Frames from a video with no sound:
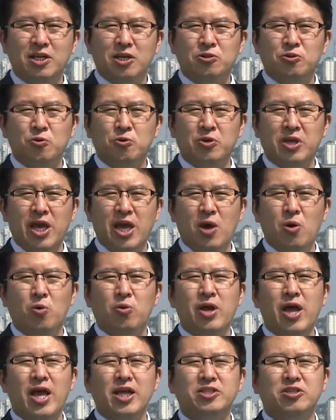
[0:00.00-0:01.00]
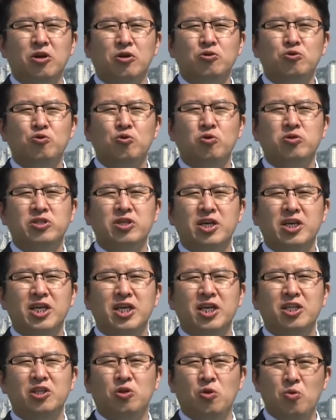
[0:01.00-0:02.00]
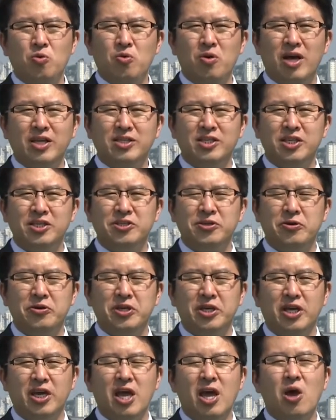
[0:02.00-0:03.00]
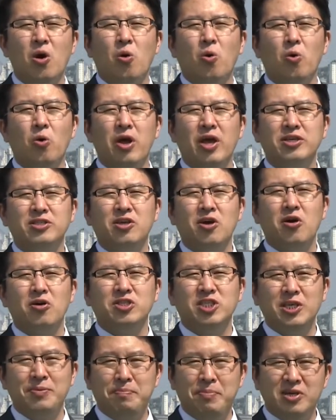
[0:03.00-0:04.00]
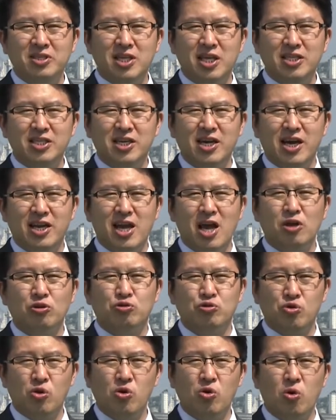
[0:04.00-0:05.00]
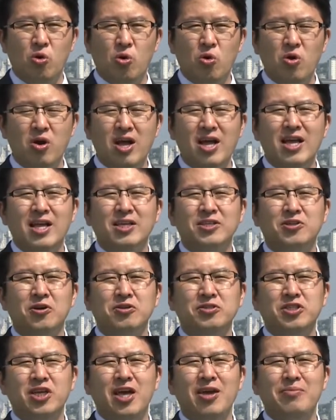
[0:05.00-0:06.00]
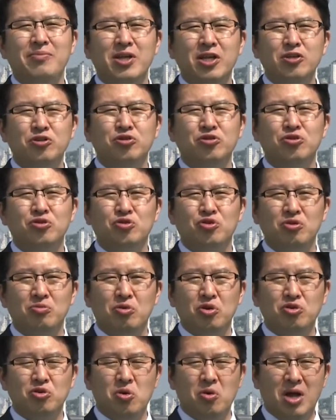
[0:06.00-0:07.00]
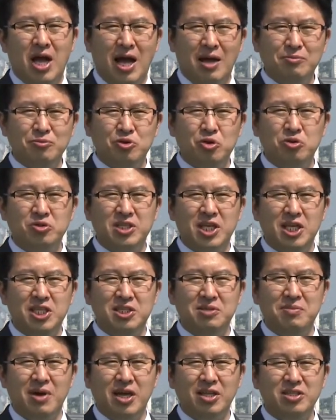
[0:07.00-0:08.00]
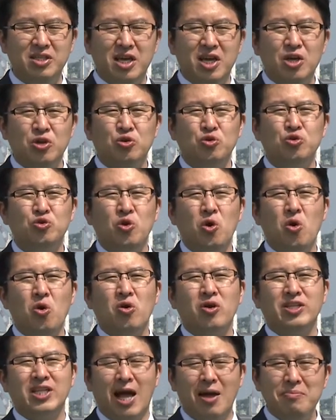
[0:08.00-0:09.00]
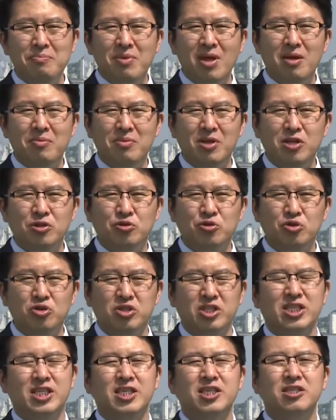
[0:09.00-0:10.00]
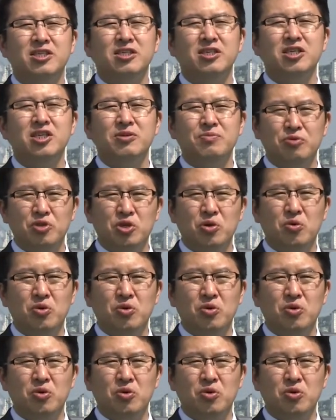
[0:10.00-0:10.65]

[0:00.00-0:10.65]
사태 속에 올해 전국적인 통관 실적이 5에서 10% 가량 줄었고 전체 밀수 규모도 감소세이지만 유독 담배 밀수는 기승을